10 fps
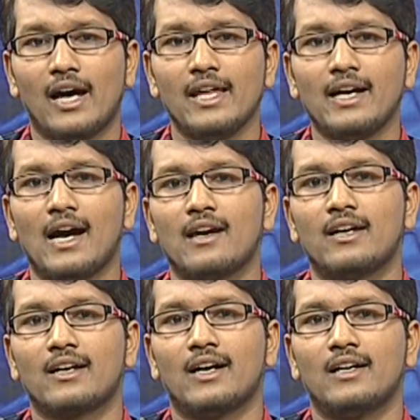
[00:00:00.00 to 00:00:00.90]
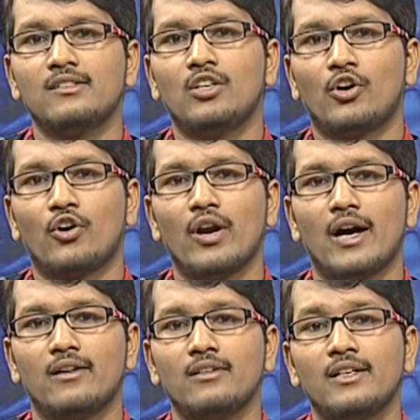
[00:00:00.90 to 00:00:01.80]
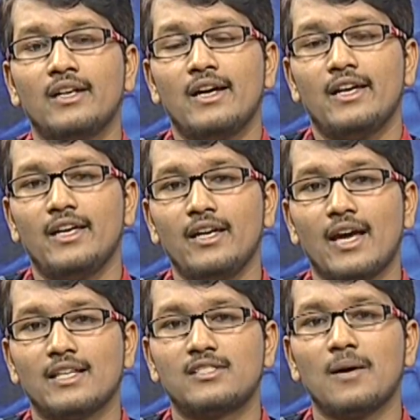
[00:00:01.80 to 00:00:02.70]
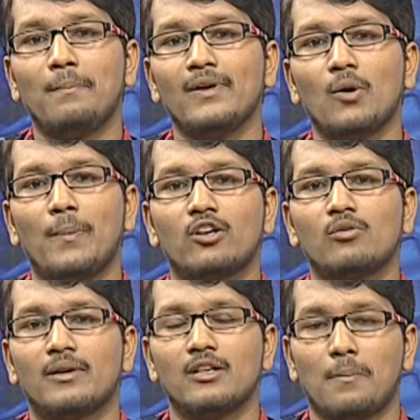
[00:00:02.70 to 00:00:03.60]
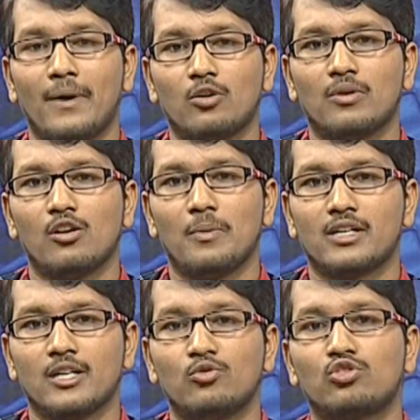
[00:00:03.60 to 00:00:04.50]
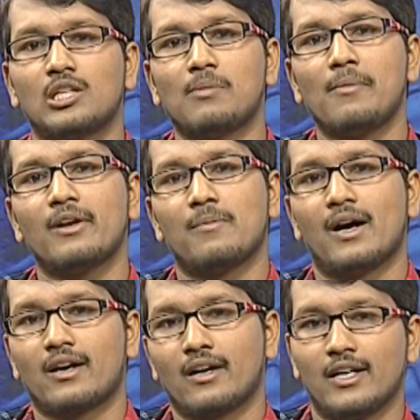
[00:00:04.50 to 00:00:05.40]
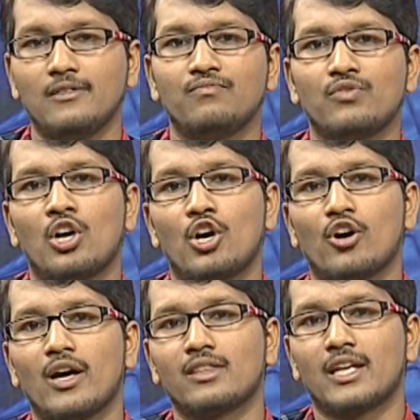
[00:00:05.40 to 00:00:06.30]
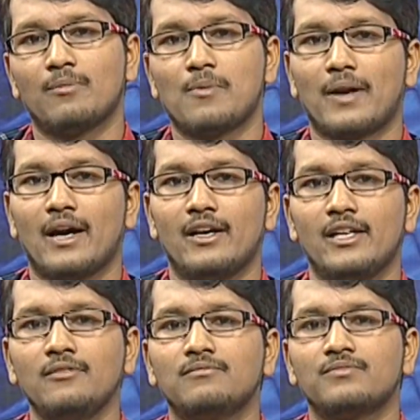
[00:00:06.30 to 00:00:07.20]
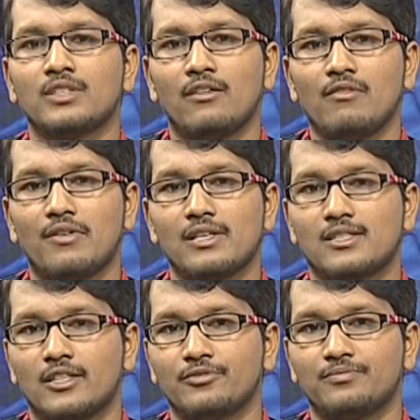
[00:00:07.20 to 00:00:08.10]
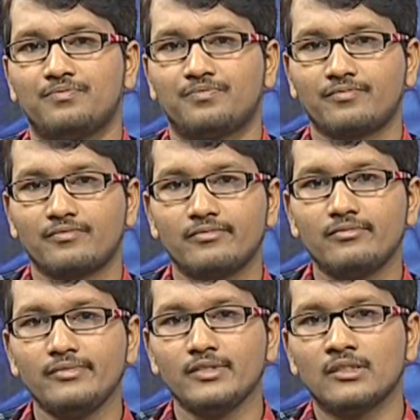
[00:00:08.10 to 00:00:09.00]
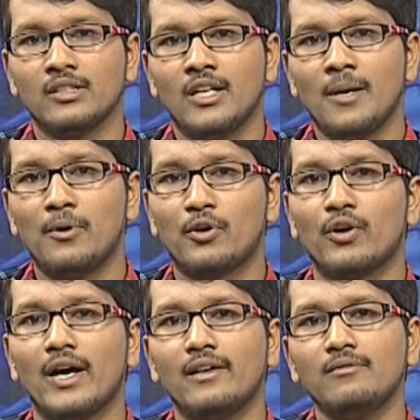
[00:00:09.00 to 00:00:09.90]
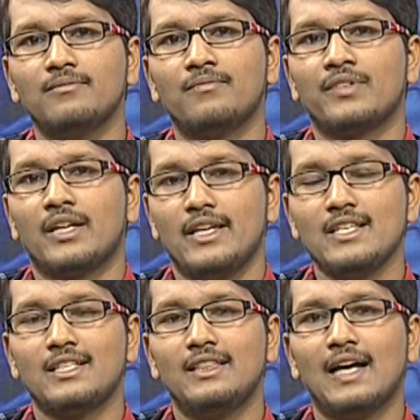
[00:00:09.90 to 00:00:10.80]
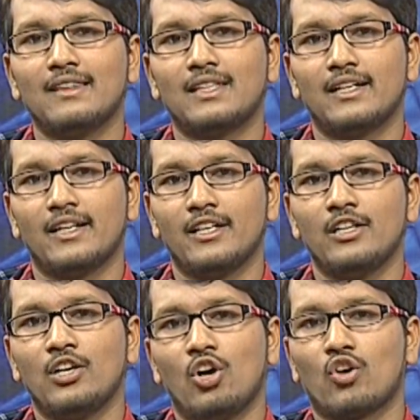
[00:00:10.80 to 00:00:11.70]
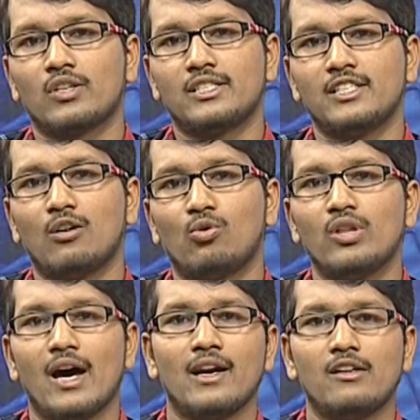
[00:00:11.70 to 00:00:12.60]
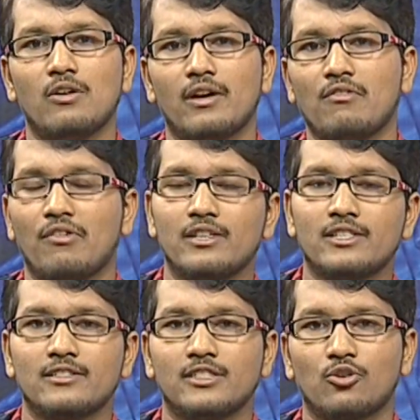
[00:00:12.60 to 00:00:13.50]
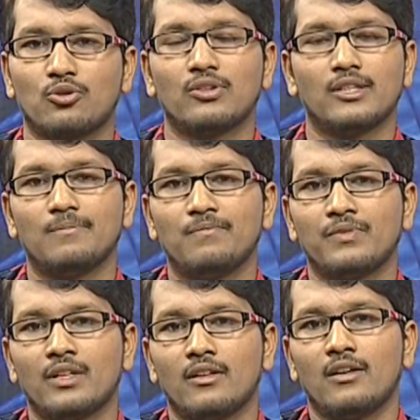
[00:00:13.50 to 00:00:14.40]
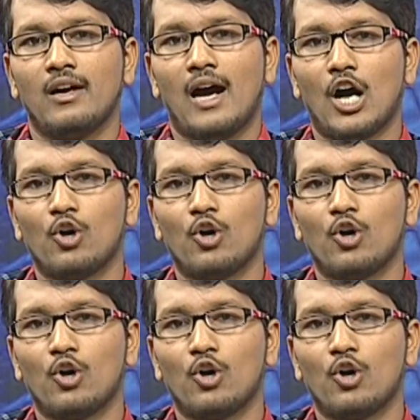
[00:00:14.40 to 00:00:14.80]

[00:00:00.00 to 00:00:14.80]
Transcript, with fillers: అదే కారణంగా రోడాన్ ఈ ఎస్ఎంపిలో పెట్టుబడు పెట్టుబడులు పెట్టడం ఉత్తమమైన మార్గంగా రోడాన్ తన అభిప్రాయాన్ని వివరిస్తాడు ఇప్పుడు రోడాన్ ఈ సిద్ధాంతాన్ని ఒక చిన్న ఉదాహరణ ద్వారా వివరించడం జరుగుతుంది ఆ